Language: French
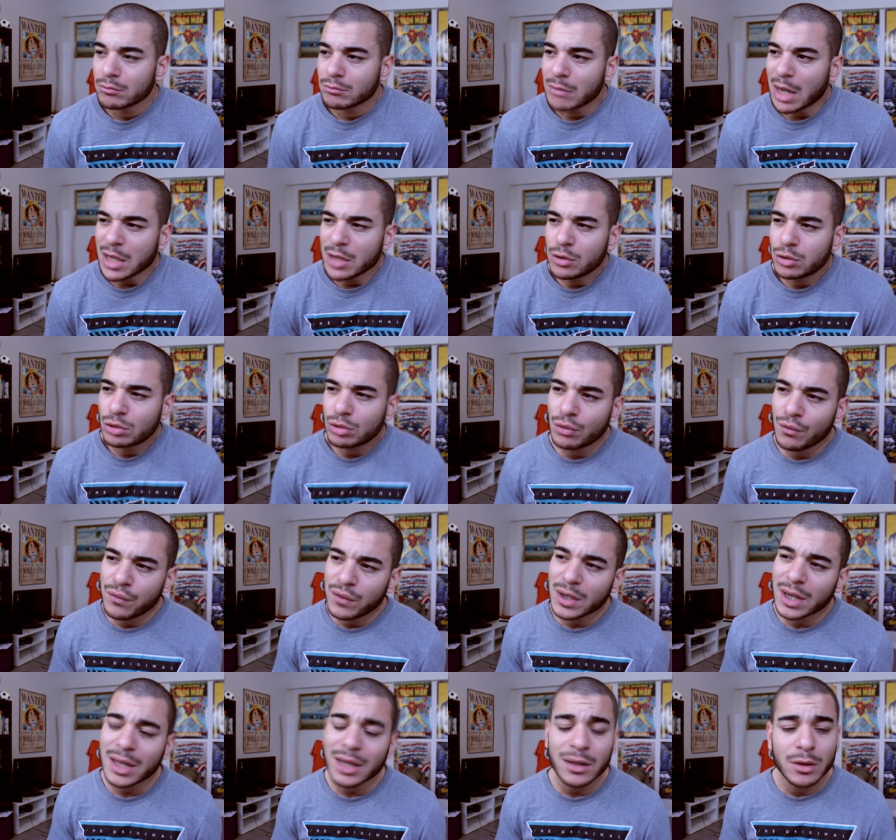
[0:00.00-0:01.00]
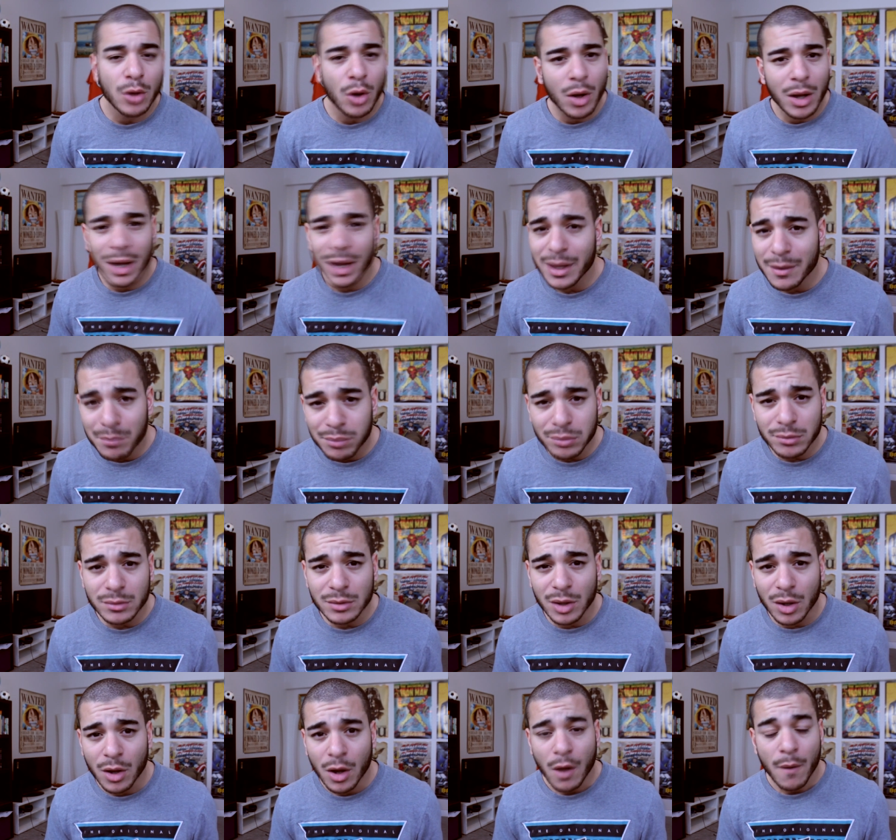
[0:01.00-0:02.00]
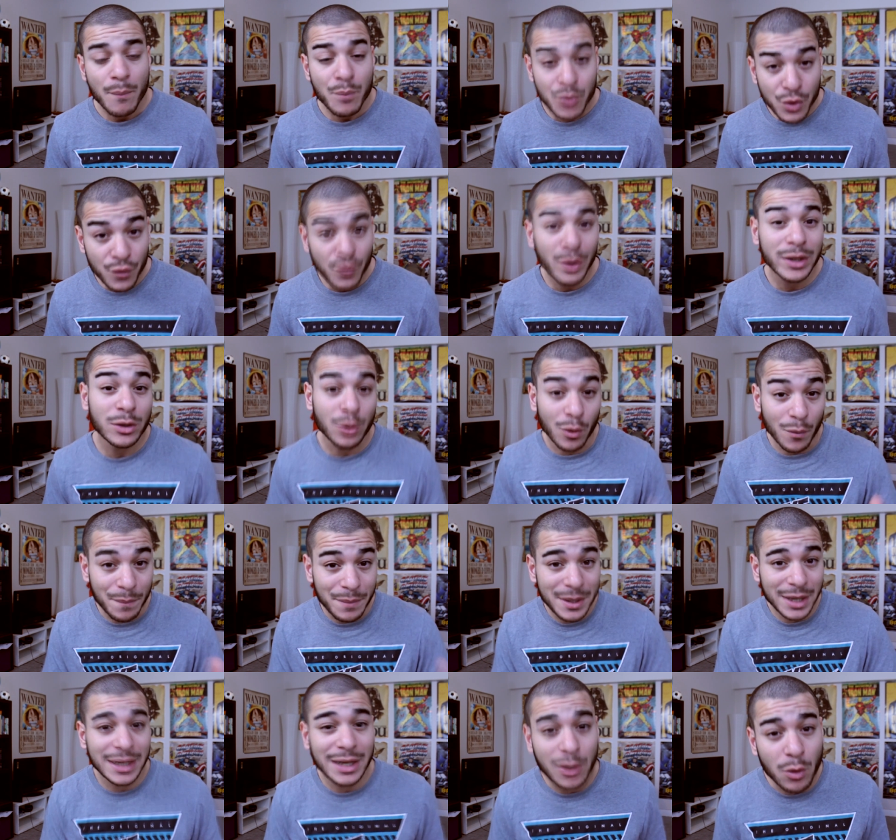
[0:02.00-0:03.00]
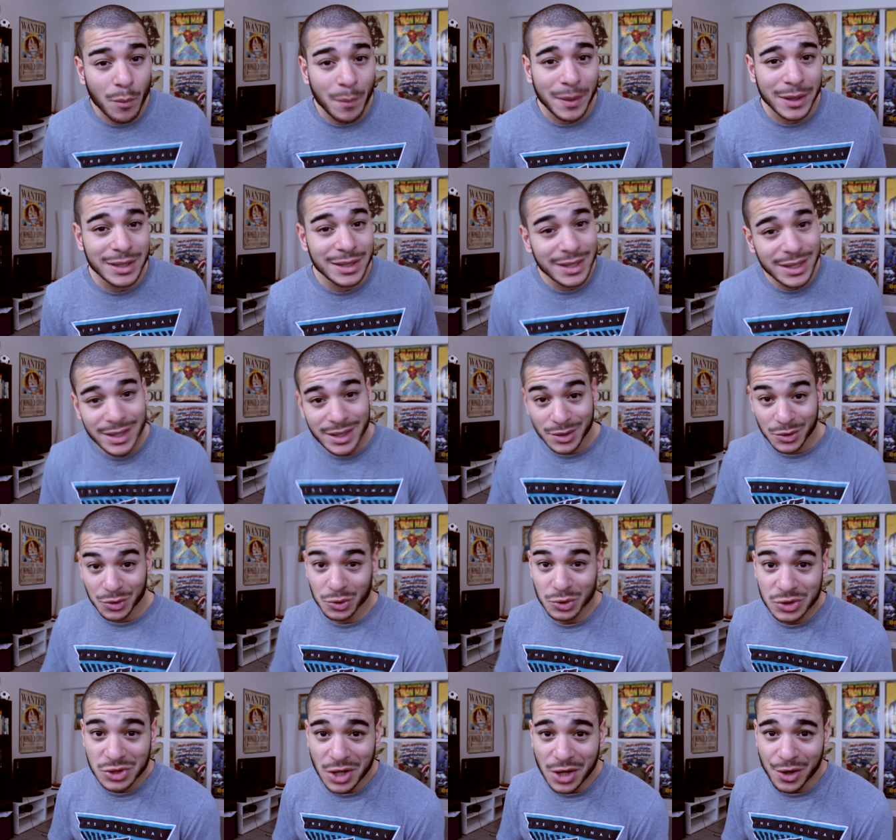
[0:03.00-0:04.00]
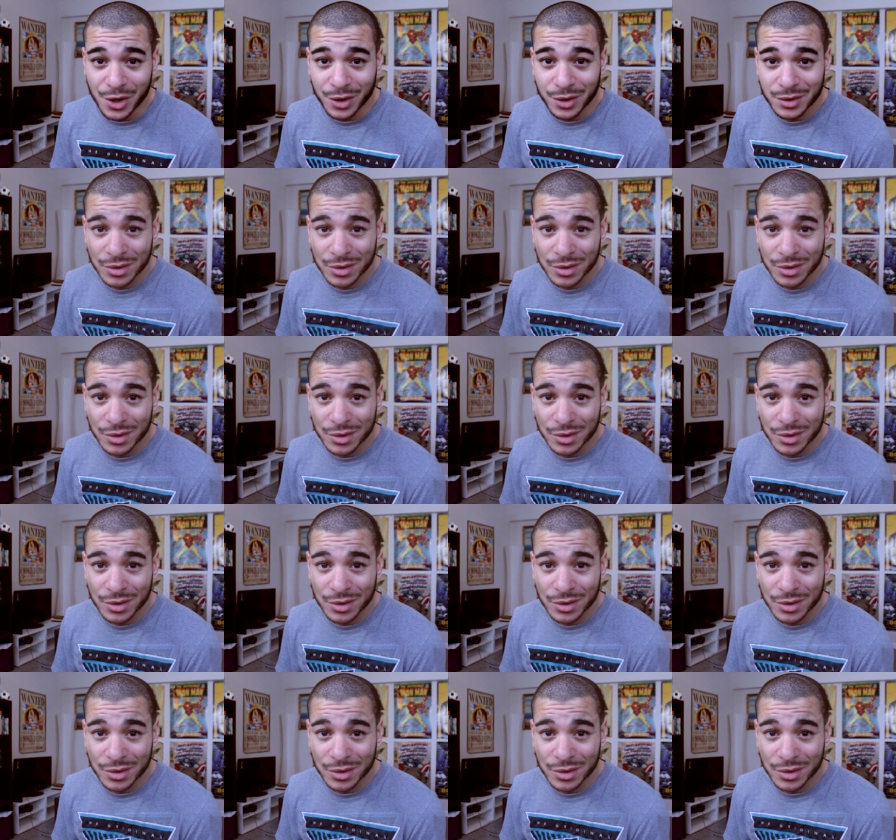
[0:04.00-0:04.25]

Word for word: bah, il suffira de leur répondre mieux vaut être bien accompagné que seul.